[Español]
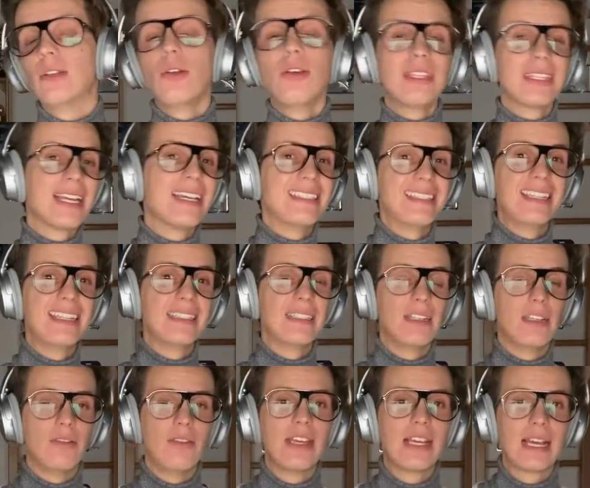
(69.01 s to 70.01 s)
Noise canceling
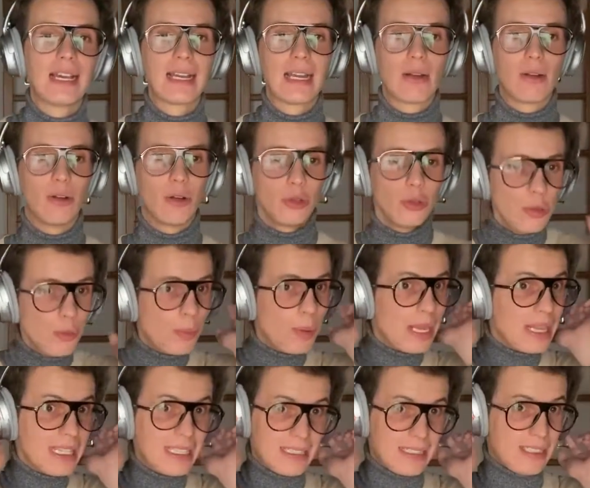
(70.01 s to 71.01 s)
significa que cuando tú
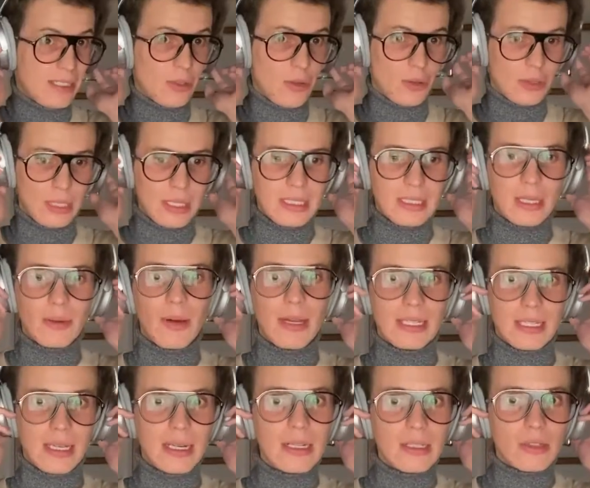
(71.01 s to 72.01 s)
prendes estas cosas, que voy a
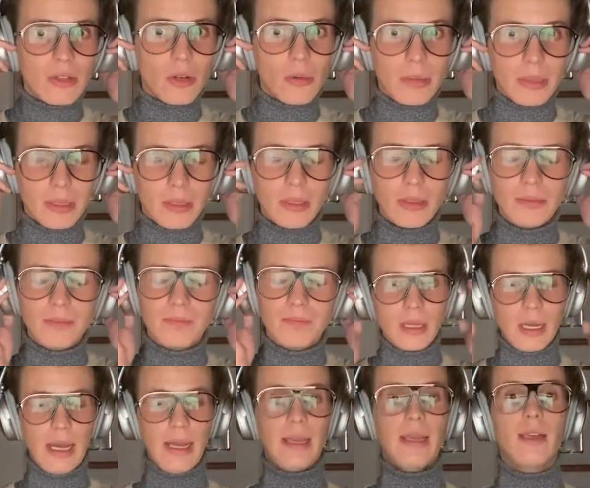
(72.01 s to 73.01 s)
hacer en este momento,
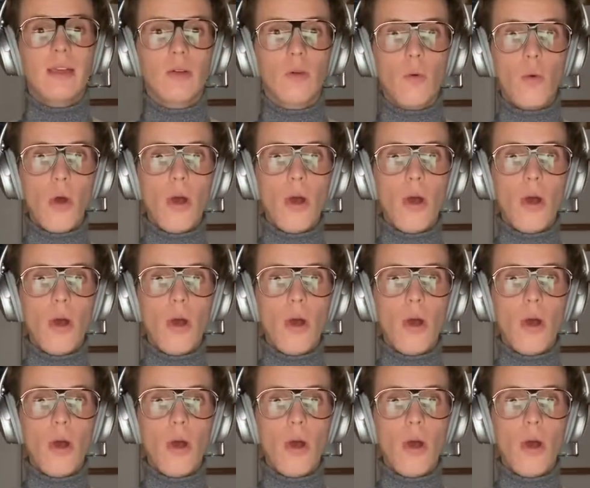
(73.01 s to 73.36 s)
ahí.